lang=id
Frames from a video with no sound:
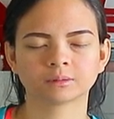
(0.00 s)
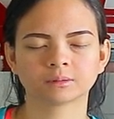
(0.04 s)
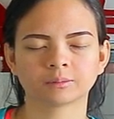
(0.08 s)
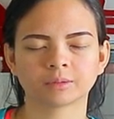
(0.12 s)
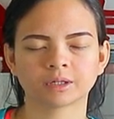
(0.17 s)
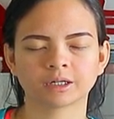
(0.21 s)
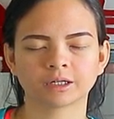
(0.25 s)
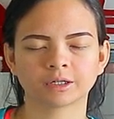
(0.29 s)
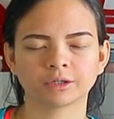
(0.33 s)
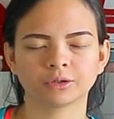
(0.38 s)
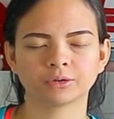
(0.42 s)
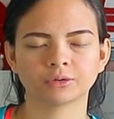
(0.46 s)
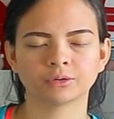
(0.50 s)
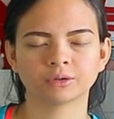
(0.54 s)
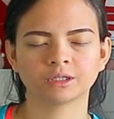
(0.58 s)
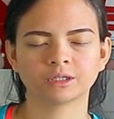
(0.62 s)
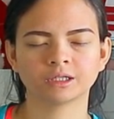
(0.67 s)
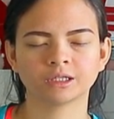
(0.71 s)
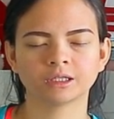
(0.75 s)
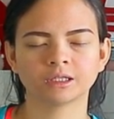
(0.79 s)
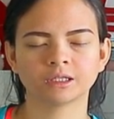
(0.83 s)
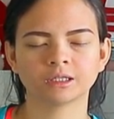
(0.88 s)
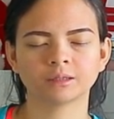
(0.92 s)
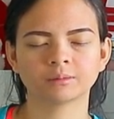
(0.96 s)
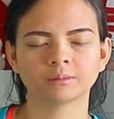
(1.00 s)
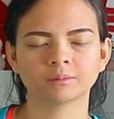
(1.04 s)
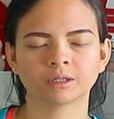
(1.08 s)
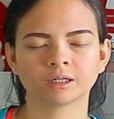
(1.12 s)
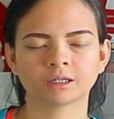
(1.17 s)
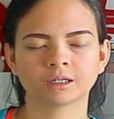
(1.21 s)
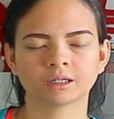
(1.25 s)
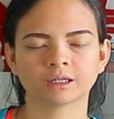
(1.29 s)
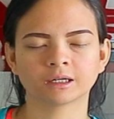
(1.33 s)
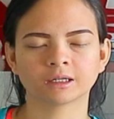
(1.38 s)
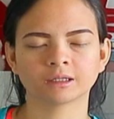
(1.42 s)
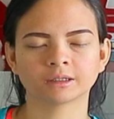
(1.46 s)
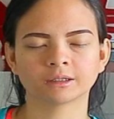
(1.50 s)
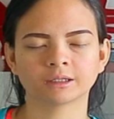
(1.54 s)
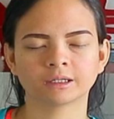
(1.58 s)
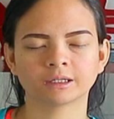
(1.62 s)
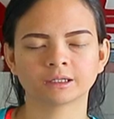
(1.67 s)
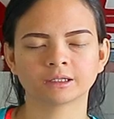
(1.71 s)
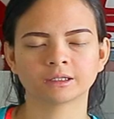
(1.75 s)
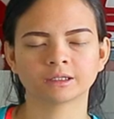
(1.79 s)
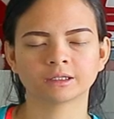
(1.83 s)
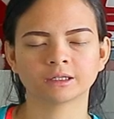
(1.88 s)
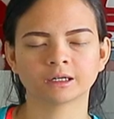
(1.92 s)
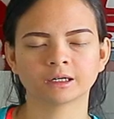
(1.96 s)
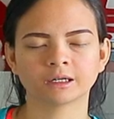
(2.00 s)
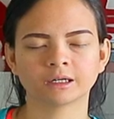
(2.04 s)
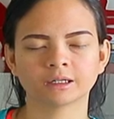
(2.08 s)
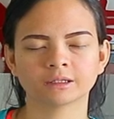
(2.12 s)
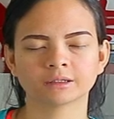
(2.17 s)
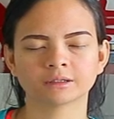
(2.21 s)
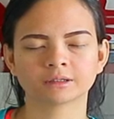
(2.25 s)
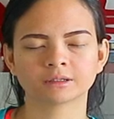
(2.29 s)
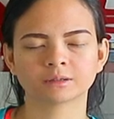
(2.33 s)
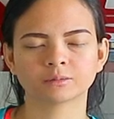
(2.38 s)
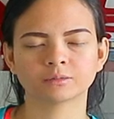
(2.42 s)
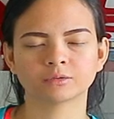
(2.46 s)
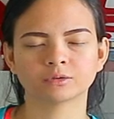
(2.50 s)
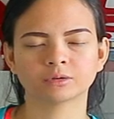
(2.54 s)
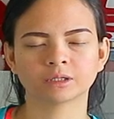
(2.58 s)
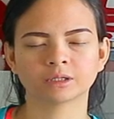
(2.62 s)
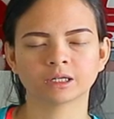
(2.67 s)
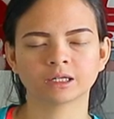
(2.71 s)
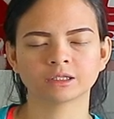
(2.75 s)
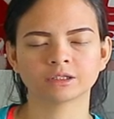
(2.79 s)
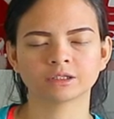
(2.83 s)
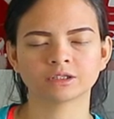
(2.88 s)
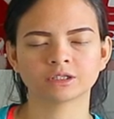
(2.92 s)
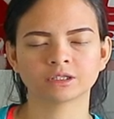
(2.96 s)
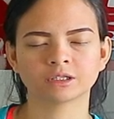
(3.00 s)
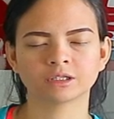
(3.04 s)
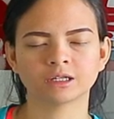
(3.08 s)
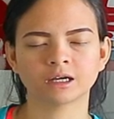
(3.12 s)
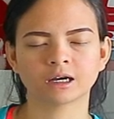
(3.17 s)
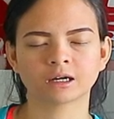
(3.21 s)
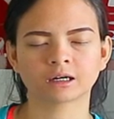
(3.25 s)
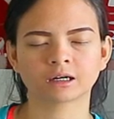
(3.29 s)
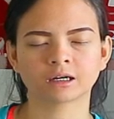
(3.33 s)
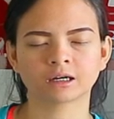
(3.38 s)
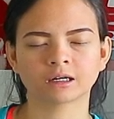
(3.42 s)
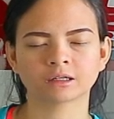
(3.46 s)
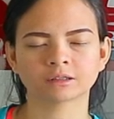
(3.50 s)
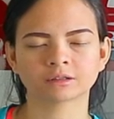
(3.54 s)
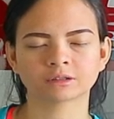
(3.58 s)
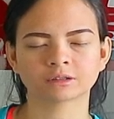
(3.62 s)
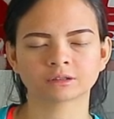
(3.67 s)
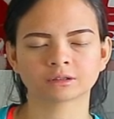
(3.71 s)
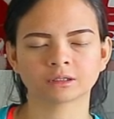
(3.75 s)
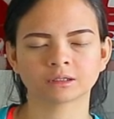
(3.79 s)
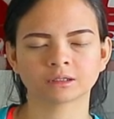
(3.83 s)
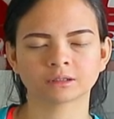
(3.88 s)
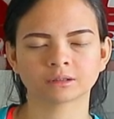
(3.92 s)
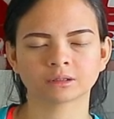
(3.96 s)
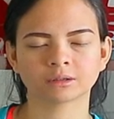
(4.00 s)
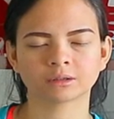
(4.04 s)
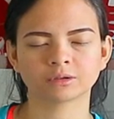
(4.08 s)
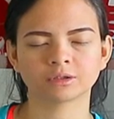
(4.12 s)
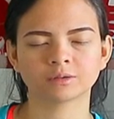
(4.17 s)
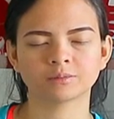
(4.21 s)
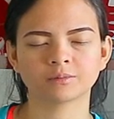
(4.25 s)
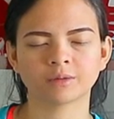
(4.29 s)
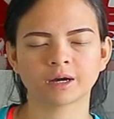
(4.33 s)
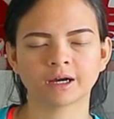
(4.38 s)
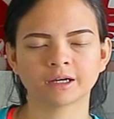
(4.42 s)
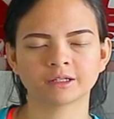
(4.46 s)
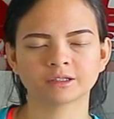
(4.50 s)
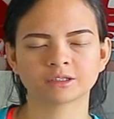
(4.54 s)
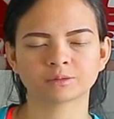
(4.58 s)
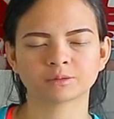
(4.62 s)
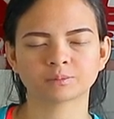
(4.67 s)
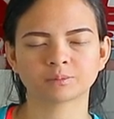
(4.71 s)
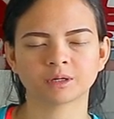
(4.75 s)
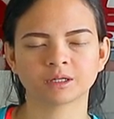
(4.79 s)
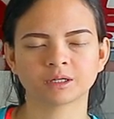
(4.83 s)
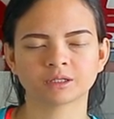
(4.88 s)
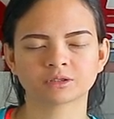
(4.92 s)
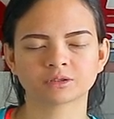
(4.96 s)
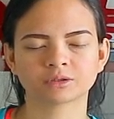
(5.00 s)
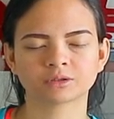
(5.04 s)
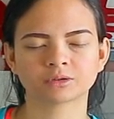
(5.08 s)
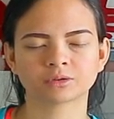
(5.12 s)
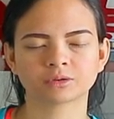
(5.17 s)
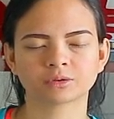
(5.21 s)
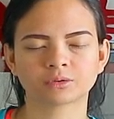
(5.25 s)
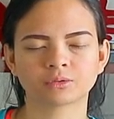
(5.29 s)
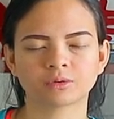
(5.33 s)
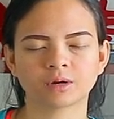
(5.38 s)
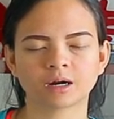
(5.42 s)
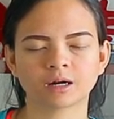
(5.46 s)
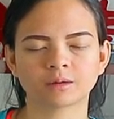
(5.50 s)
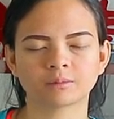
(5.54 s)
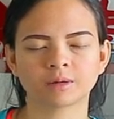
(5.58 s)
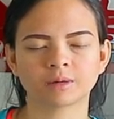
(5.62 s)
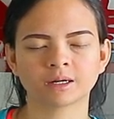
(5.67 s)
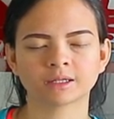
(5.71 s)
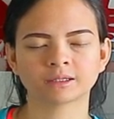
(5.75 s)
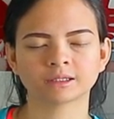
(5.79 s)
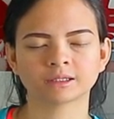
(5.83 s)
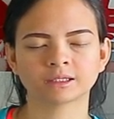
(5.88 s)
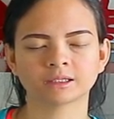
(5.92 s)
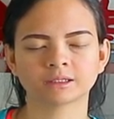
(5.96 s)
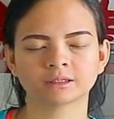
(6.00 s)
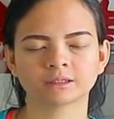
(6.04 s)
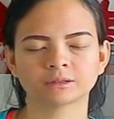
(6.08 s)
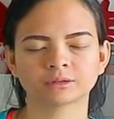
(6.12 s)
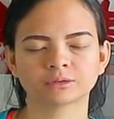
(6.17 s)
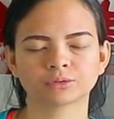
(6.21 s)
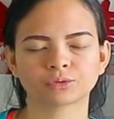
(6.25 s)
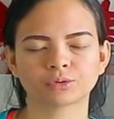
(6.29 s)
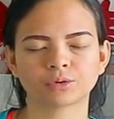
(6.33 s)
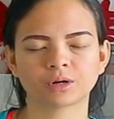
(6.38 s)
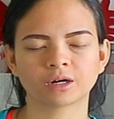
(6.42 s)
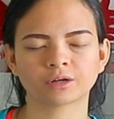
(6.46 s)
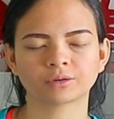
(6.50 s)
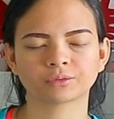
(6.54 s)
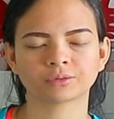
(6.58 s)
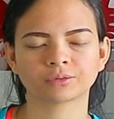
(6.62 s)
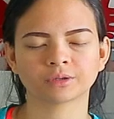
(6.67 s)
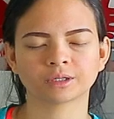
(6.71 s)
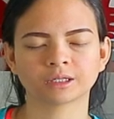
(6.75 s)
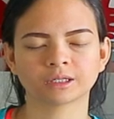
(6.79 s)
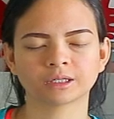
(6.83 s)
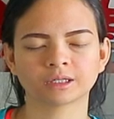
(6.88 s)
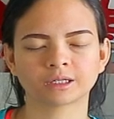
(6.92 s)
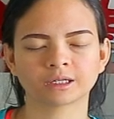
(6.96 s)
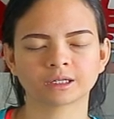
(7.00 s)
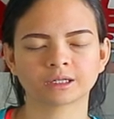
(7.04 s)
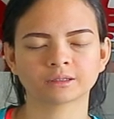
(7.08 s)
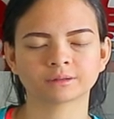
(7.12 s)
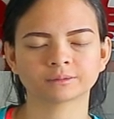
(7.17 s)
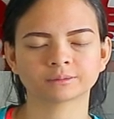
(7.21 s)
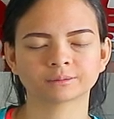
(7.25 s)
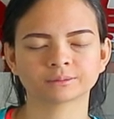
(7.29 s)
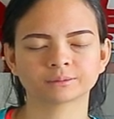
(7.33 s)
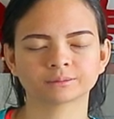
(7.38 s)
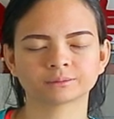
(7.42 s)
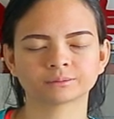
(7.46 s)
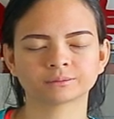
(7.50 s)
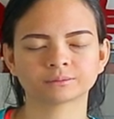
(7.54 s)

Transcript: Para yogi mengenalnya dengan sebutan Chidakash atau the mind space, ruang batin, ruang pikiran.